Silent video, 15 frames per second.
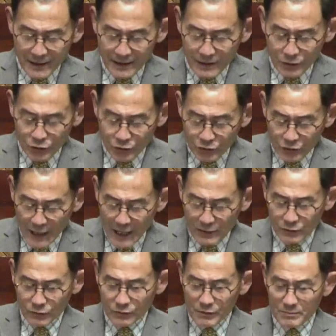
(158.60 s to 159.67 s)
주
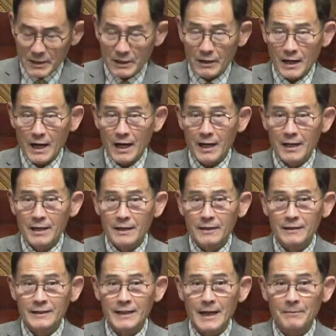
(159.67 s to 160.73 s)
예수를 믿으라
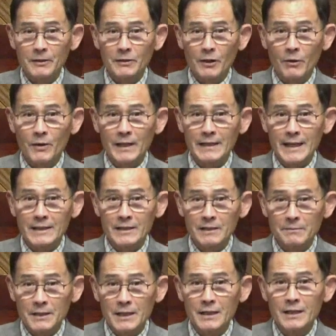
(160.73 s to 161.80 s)
그리하면 너와 내
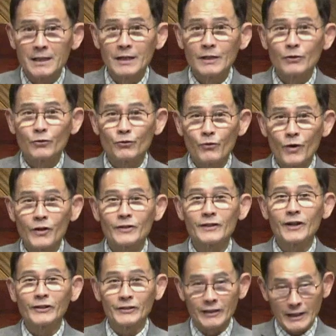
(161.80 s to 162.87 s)
집이 구원을
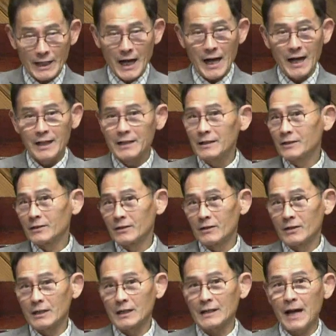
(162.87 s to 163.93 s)
얻으리라.
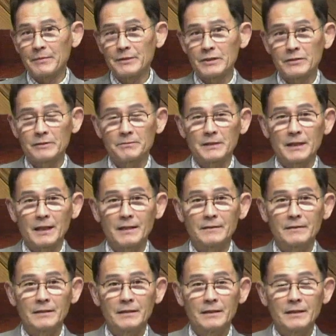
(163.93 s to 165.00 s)
거기에 답이 있습니다.
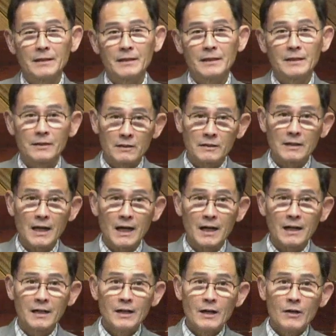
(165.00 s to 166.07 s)

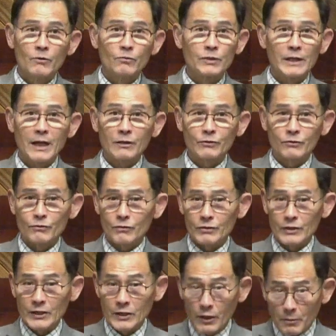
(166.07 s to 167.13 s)
그러나 우리가
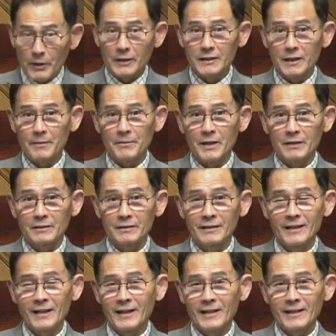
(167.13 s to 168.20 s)
잃어버리려면
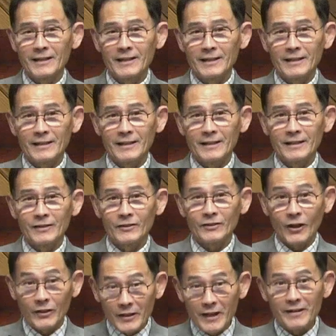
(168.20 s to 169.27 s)

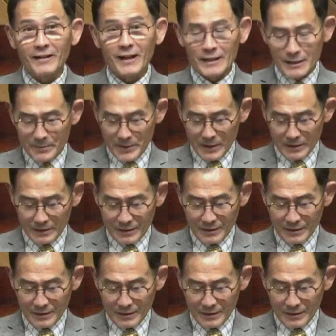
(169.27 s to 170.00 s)
떠내려가려면